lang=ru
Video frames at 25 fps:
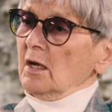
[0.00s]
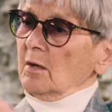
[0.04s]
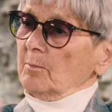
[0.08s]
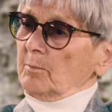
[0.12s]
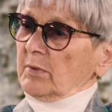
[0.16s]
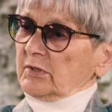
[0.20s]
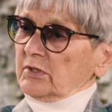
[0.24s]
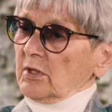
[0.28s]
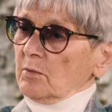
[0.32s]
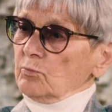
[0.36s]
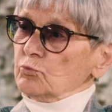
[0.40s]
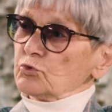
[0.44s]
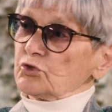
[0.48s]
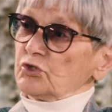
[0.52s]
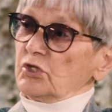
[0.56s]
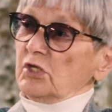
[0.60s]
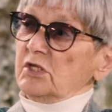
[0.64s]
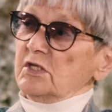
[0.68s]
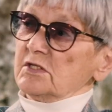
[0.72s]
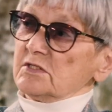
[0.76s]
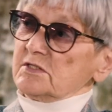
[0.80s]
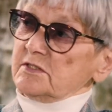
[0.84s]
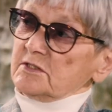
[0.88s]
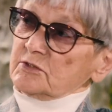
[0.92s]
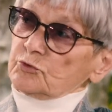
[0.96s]
потому что
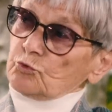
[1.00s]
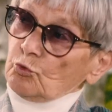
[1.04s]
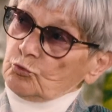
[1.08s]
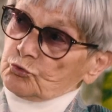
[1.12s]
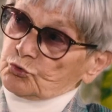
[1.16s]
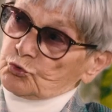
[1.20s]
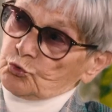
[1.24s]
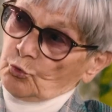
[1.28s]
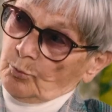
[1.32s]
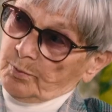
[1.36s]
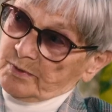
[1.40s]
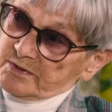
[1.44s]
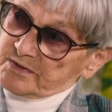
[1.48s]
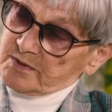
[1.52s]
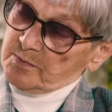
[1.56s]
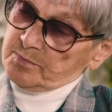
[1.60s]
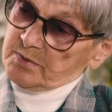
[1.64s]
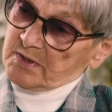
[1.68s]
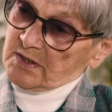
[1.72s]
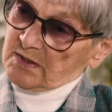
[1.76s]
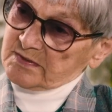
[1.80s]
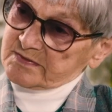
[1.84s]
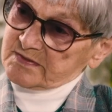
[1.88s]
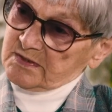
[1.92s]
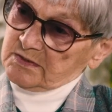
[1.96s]
если соболь
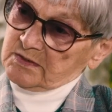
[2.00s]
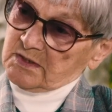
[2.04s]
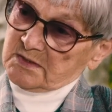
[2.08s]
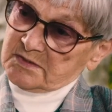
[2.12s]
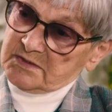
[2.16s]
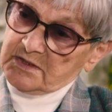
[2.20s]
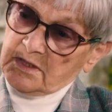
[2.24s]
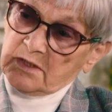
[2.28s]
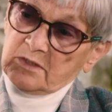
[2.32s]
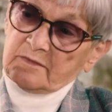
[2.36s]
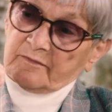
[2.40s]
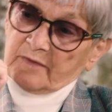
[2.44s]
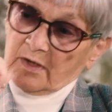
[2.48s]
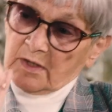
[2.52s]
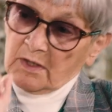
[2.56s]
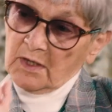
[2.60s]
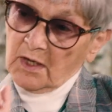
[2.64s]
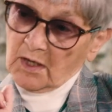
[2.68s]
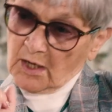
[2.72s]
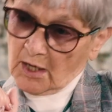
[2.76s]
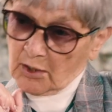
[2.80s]
забирался на дерево,